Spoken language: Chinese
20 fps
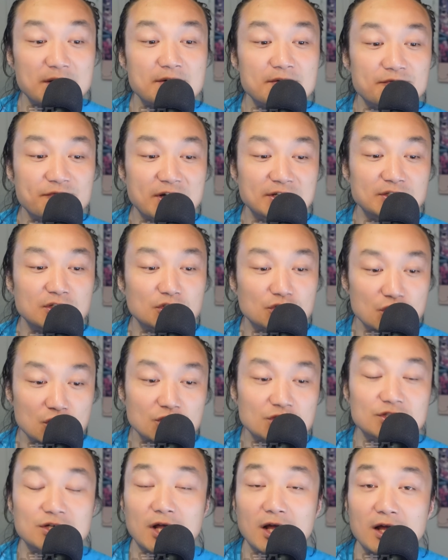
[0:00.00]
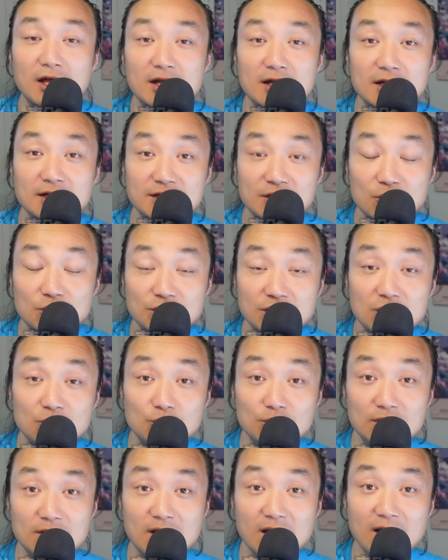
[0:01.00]
人发生争执的，结果这个
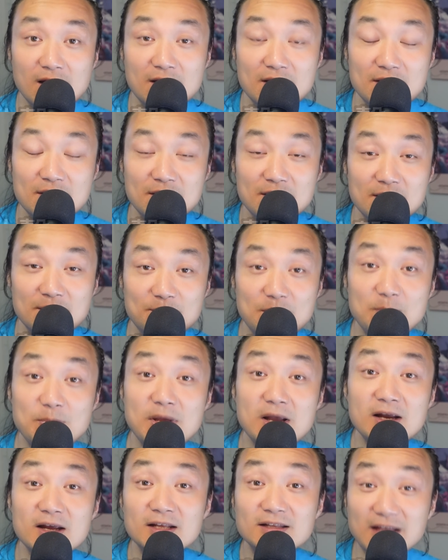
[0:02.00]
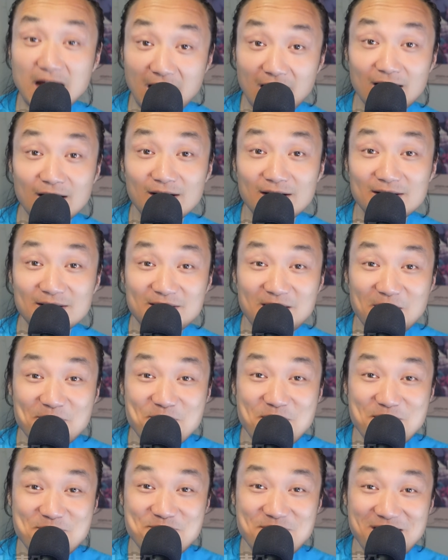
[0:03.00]
女的呢，被别人给打了，她
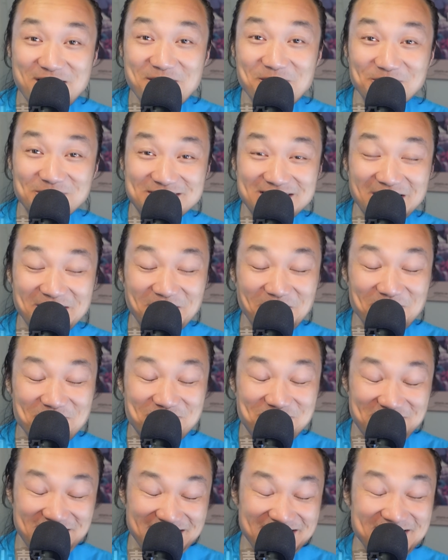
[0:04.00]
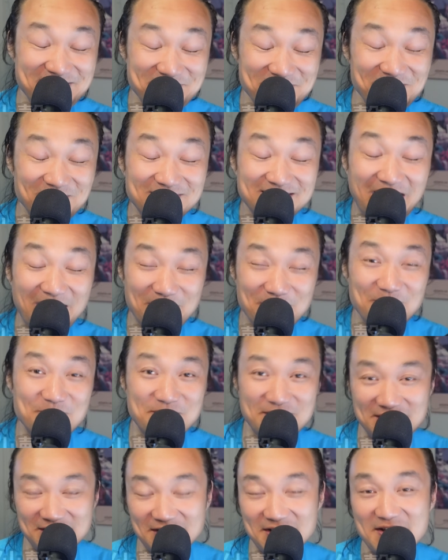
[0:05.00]
没没有占到便宜，没有打过
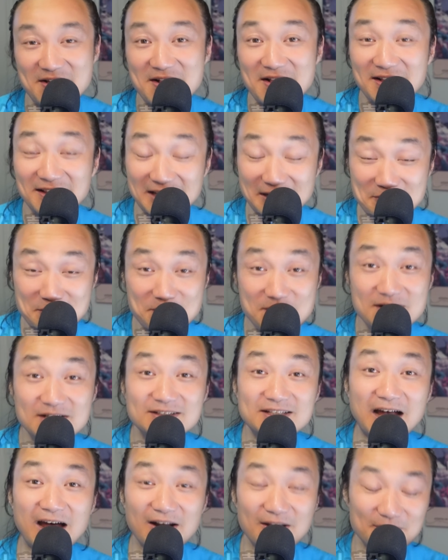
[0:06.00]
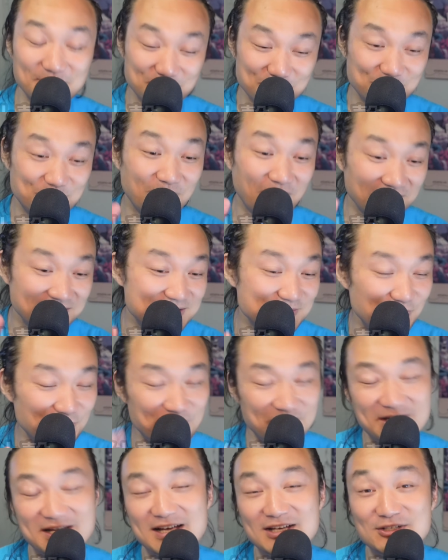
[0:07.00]
别人，她被别人打了，不好意思，我
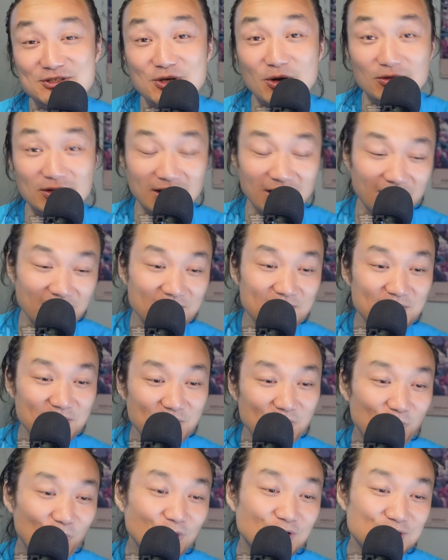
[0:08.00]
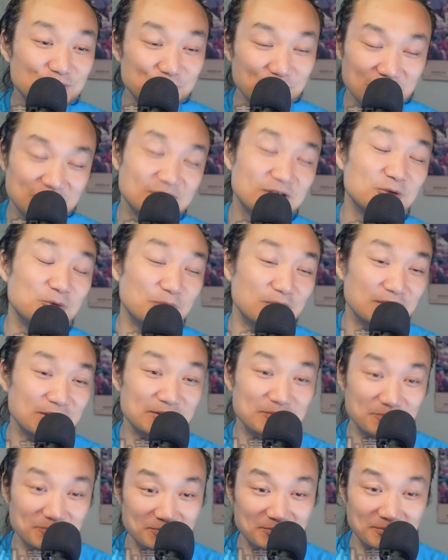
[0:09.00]
不应该笑的啊，我只是觉得这个女
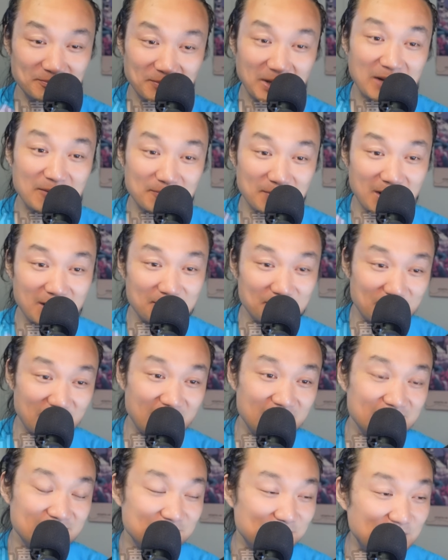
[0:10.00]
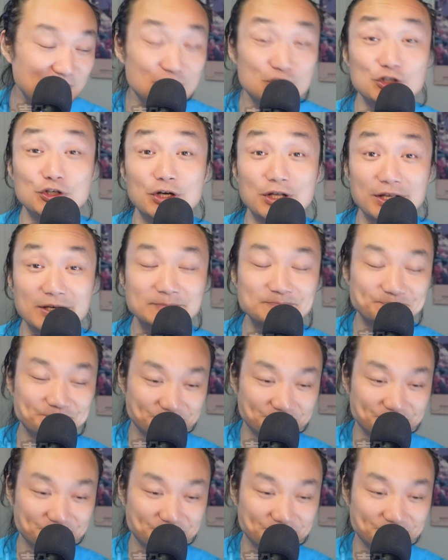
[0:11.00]
的蛮蛮蛮蛮扯的。